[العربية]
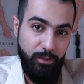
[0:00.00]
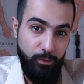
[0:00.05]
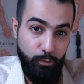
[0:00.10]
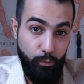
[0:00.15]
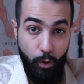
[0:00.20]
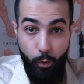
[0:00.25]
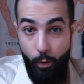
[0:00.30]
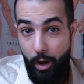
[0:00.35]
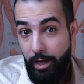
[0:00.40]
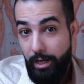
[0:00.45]

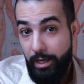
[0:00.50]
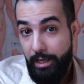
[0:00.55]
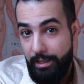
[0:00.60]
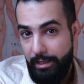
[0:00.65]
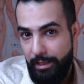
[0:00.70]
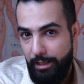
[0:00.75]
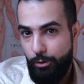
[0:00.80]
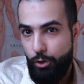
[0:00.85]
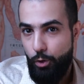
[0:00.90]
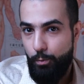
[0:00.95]
وأؤكد
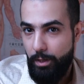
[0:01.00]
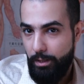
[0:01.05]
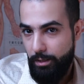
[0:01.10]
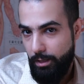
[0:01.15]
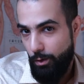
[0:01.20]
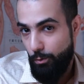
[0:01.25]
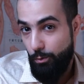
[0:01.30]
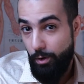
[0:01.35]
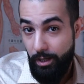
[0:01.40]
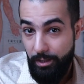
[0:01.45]
لكم
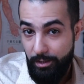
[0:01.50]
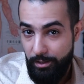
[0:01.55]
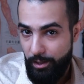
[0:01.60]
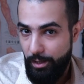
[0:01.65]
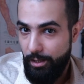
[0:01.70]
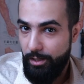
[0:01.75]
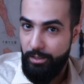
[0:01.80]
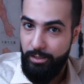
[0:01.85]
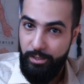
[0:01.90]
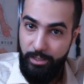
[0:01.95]
أنه
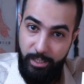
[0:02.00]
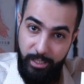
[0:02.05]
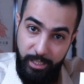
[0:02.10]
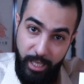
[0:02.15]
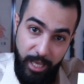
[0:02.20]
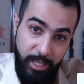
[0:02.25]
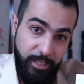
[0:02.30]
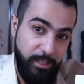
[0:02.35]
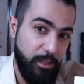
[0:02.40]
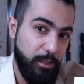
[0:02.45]
حنظل
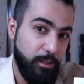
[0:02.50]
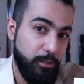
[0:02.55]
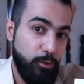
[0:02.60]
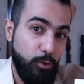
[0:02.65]
نستحدث